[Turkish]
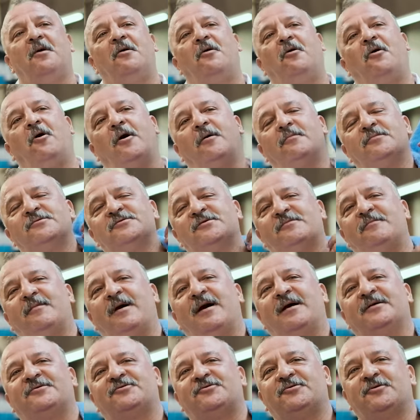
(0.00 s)
Omzuma
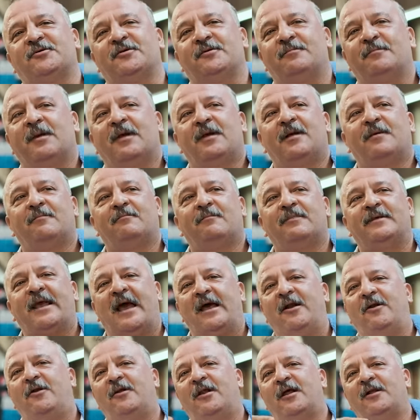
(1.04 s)
atıyorum.
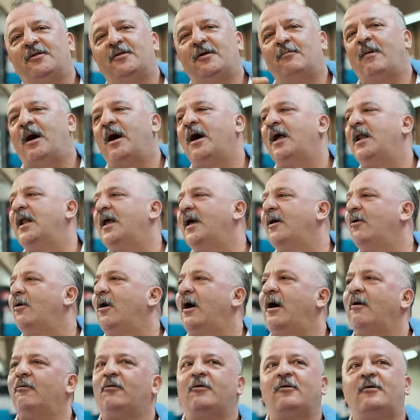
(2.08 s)
Gelirler bak hele o
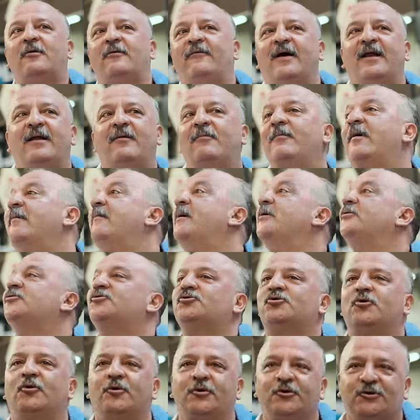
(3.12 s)
havlulu var ya Mehmet
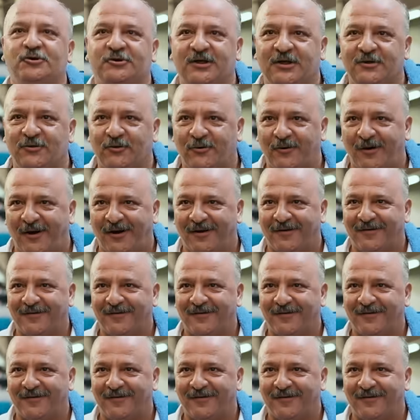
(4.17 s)
Usta o işte diyorlar.